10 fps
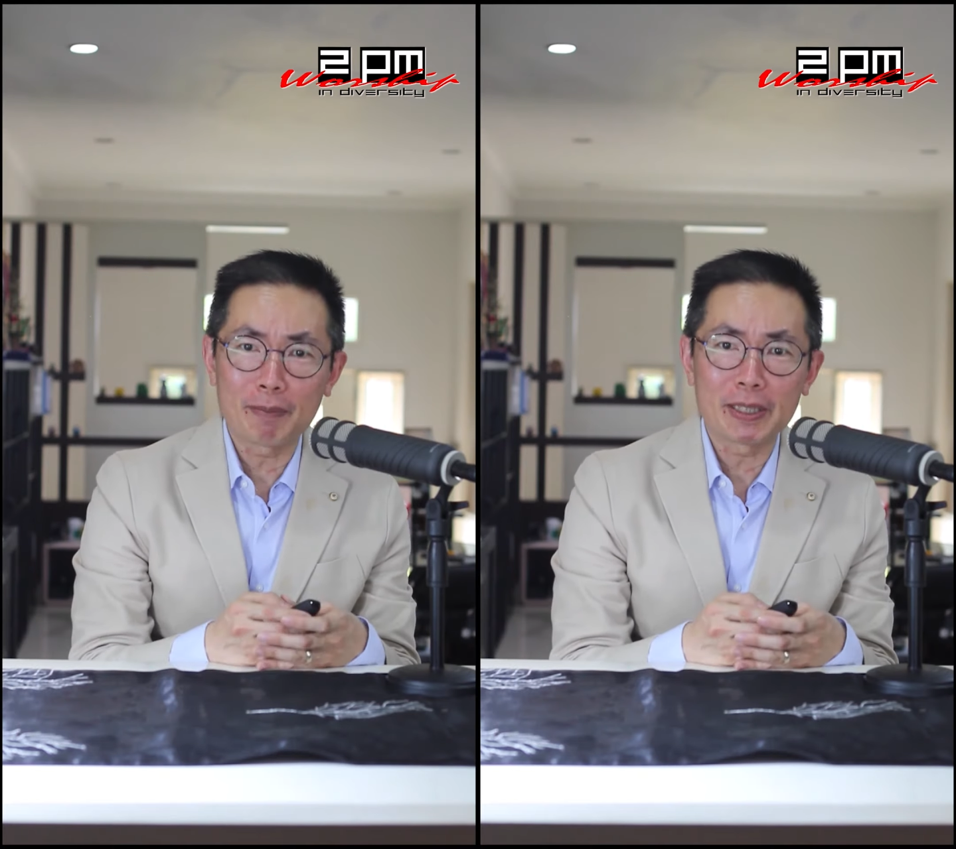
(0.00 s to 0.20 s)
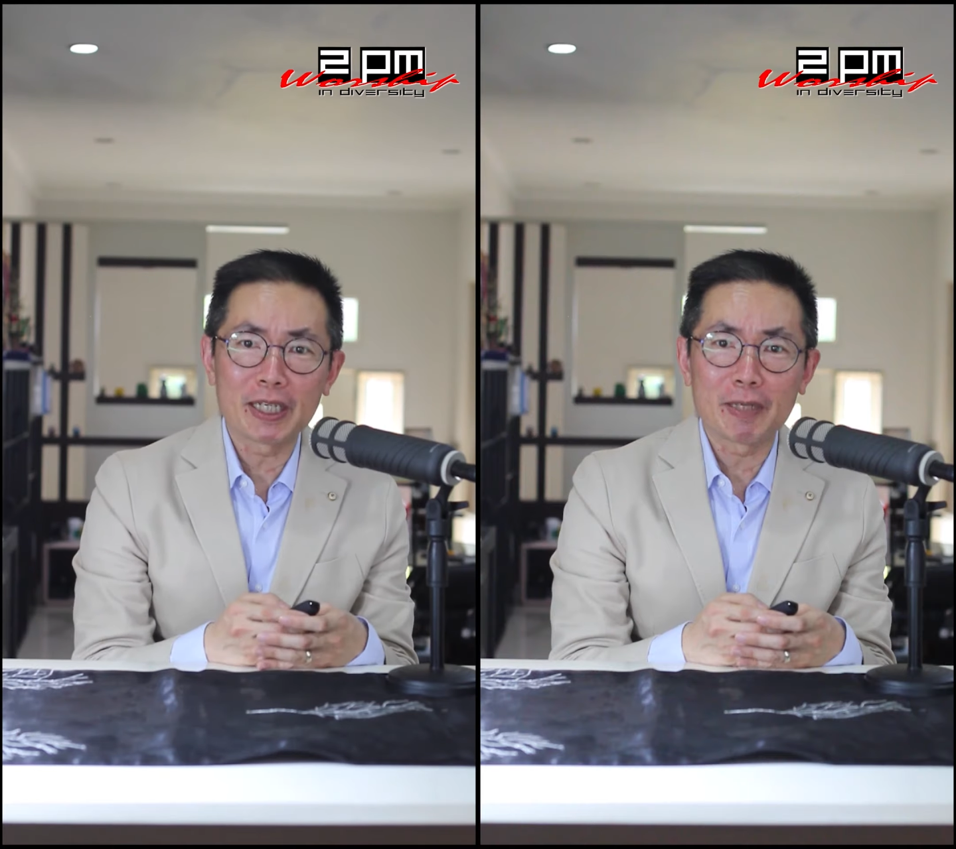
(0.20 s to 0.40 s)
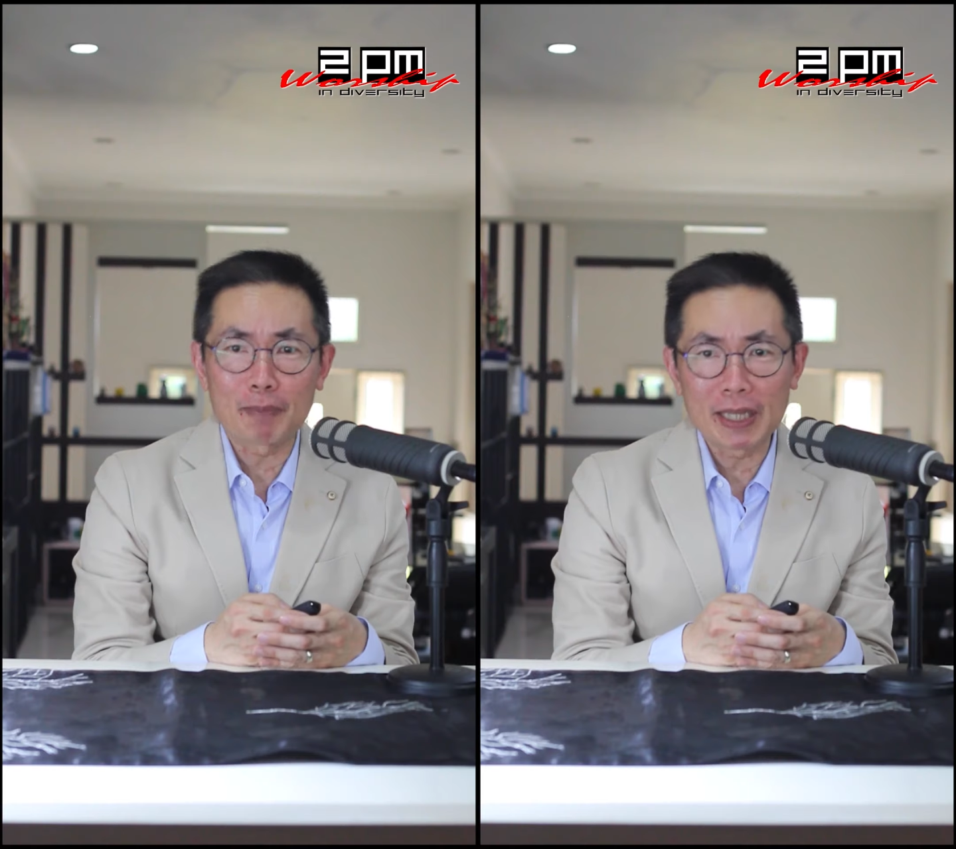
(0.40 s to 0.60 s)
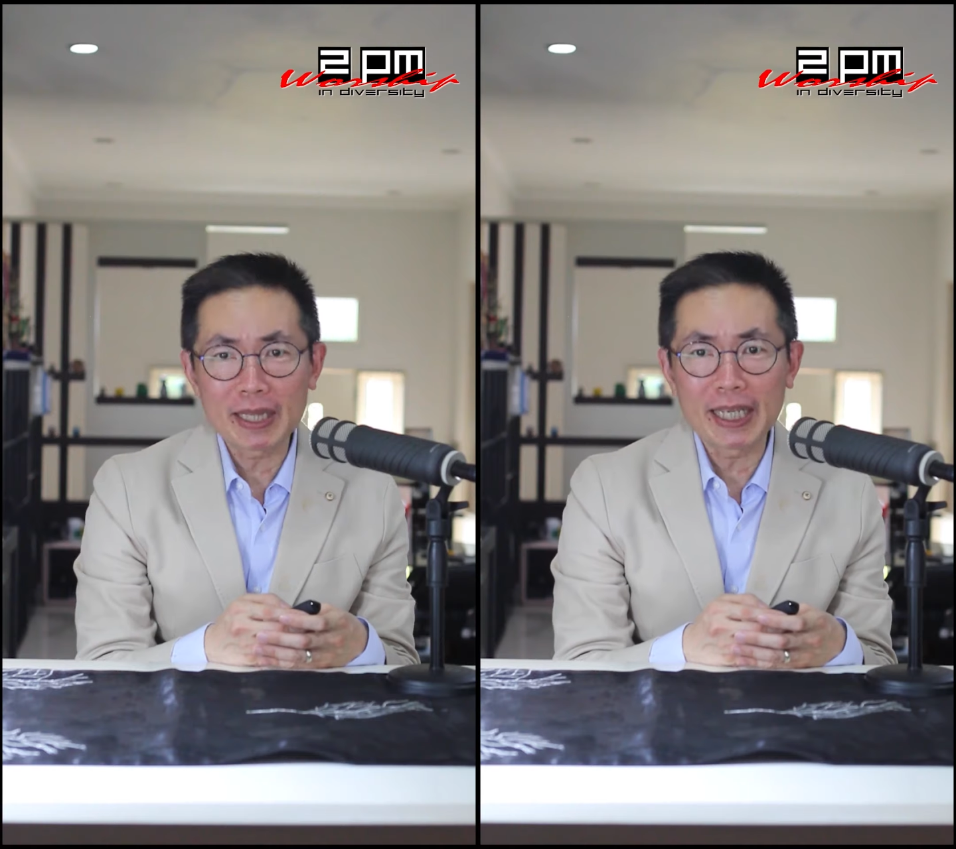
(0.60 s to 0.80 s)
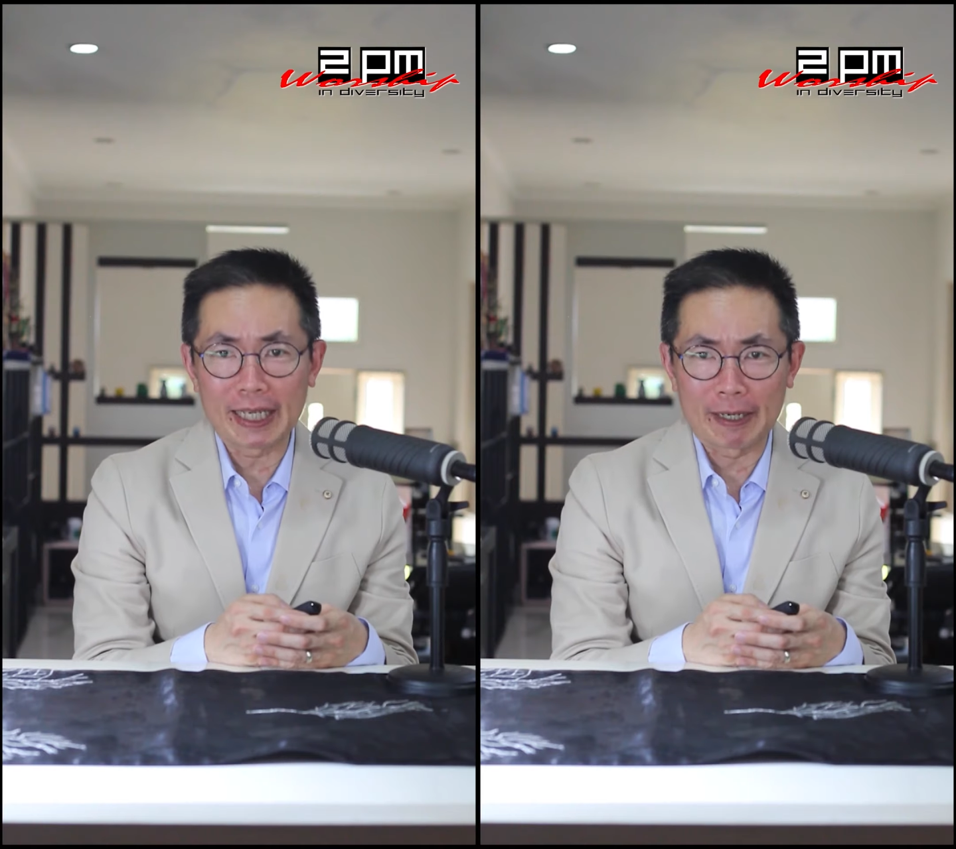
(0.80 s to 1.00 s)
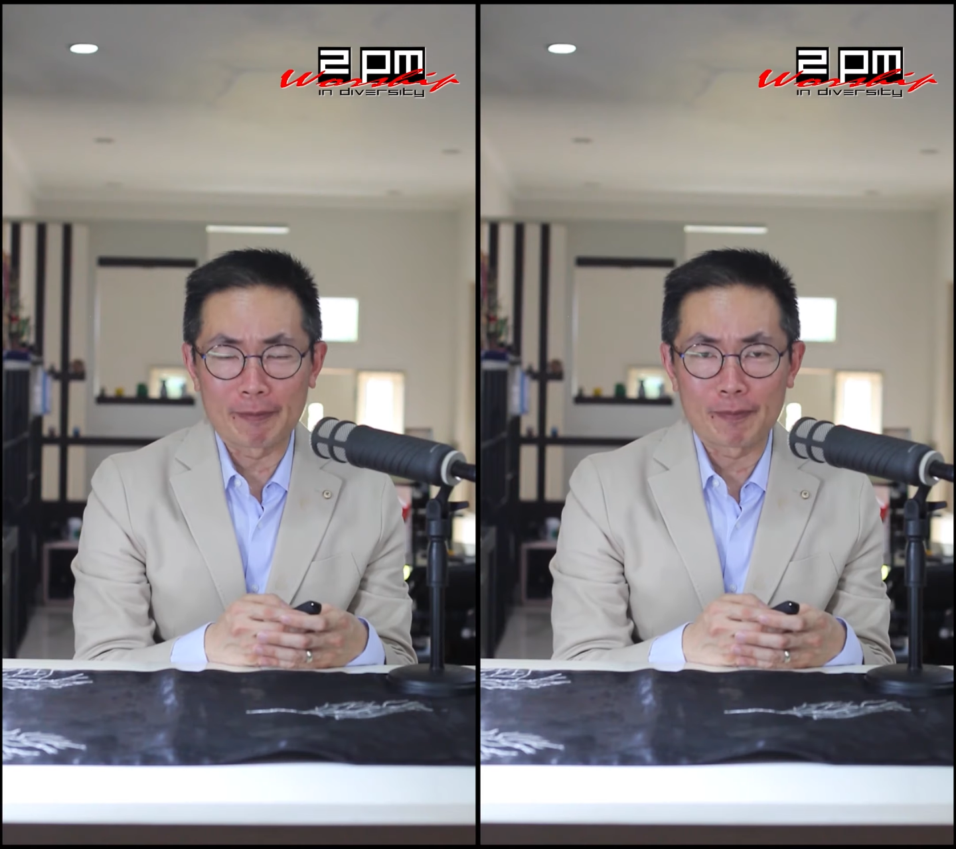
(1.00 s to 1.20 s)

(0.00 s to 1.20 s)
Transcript: menjadi penting.